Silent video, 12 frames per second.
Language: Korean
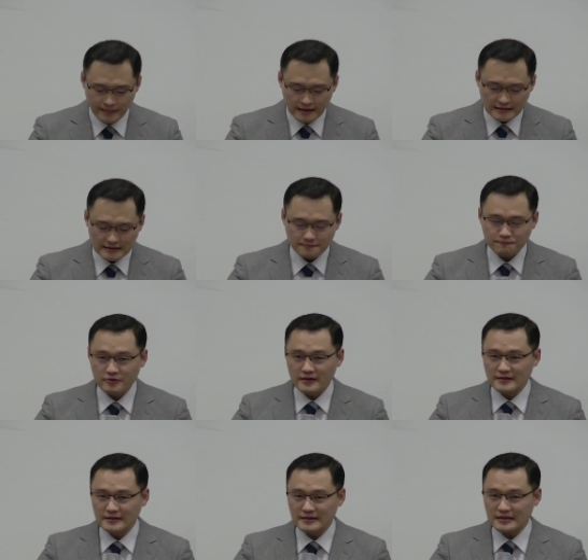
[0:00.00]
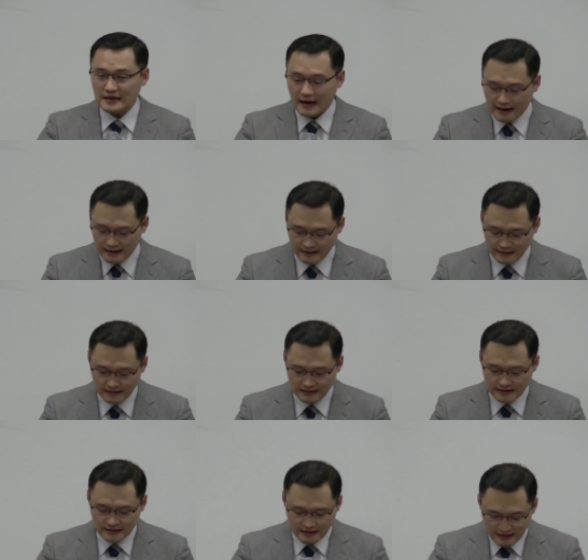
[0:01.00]
그 뿌리는 씨가
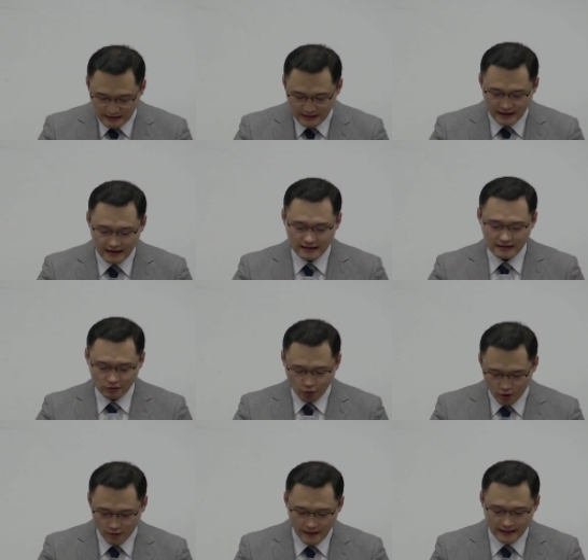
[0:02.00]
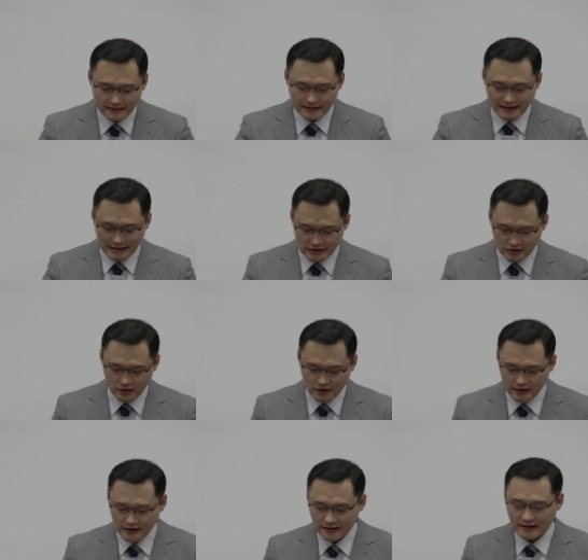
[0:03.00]
길가, 돌밭,
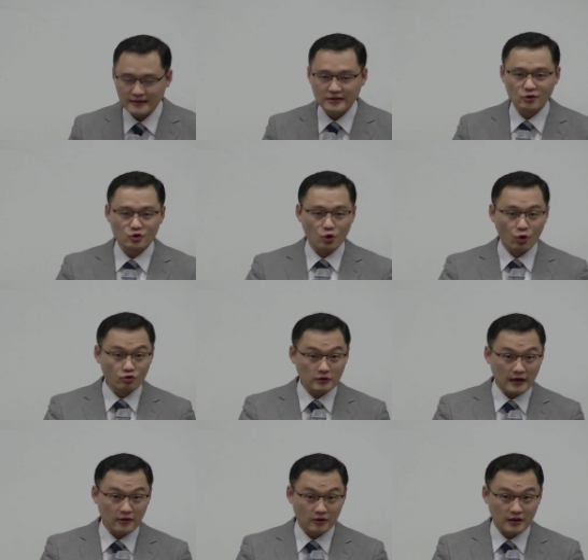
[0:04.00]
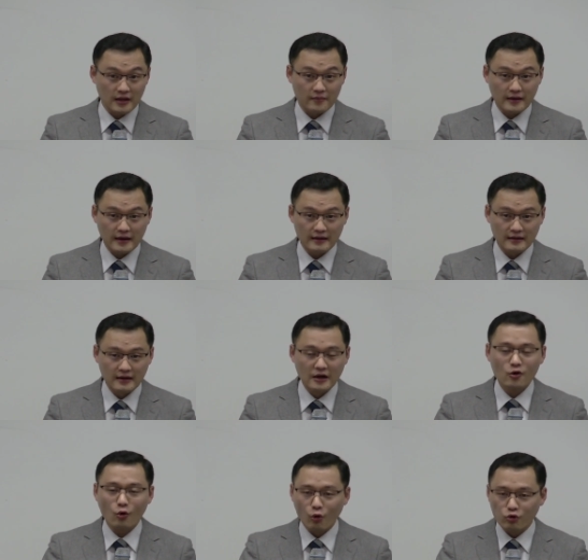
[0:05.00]
가시떨기 그리고 좋은 땅이 어떻게 됩니까?
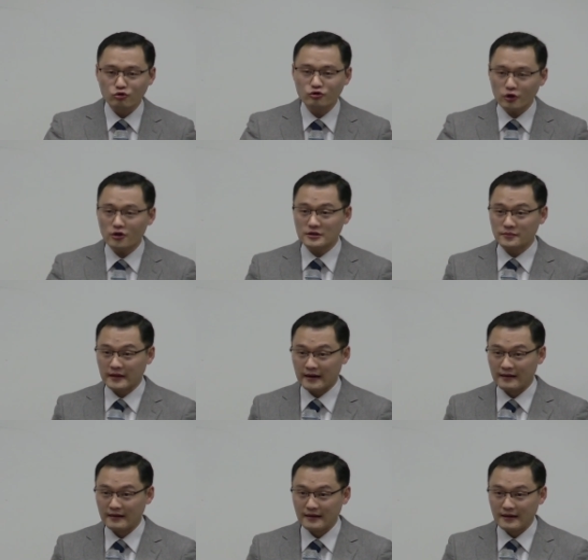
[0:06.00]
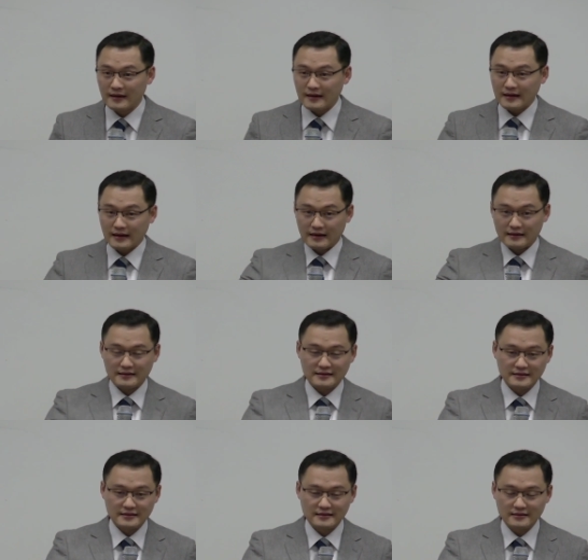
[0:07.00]
고루 떨어집니다. 그러니까
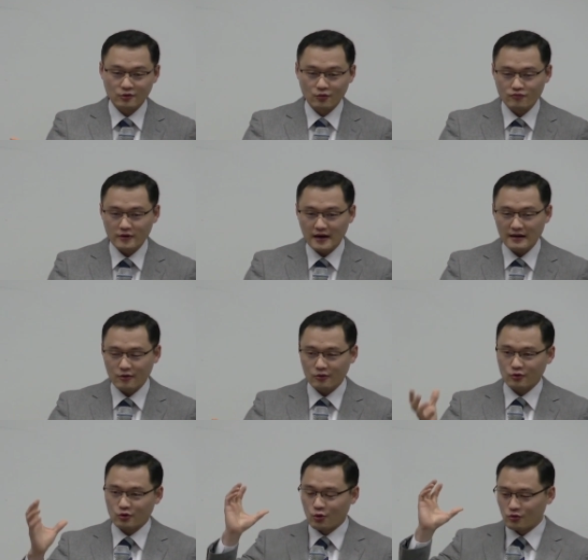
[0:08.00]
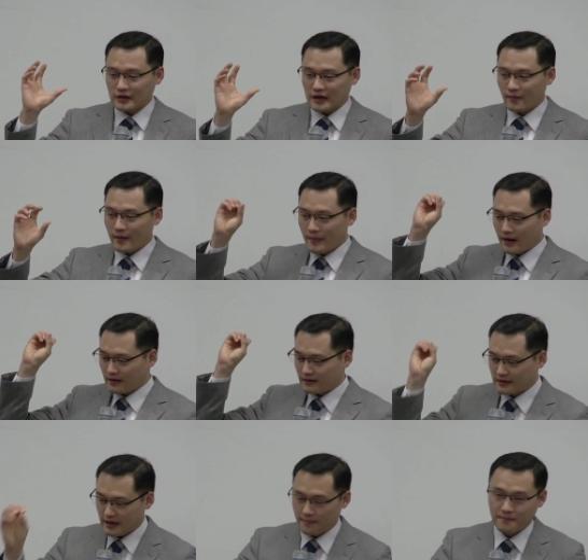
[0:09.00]
그 농부가 좋은 땅에만 막
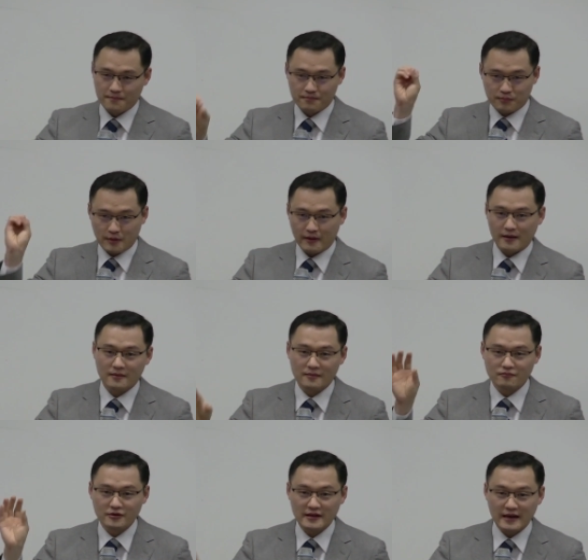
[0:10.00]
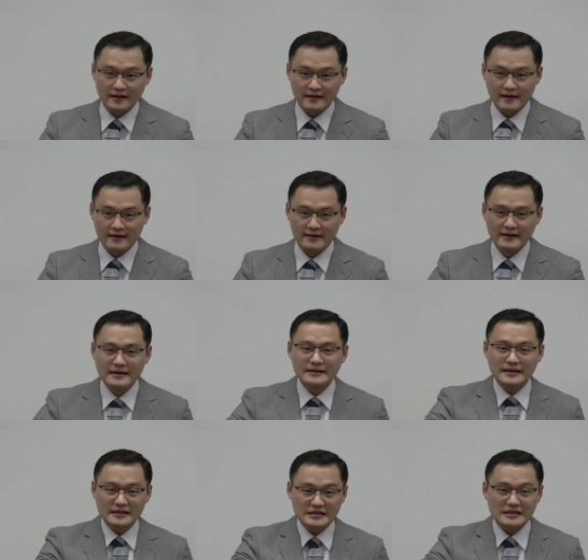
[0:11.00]
이렇게 팍 뿌린 게 아니라
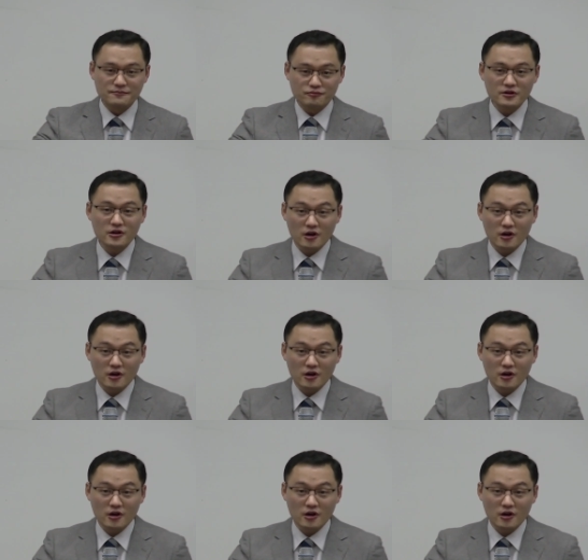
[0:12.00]
그냥 씨를 뿌린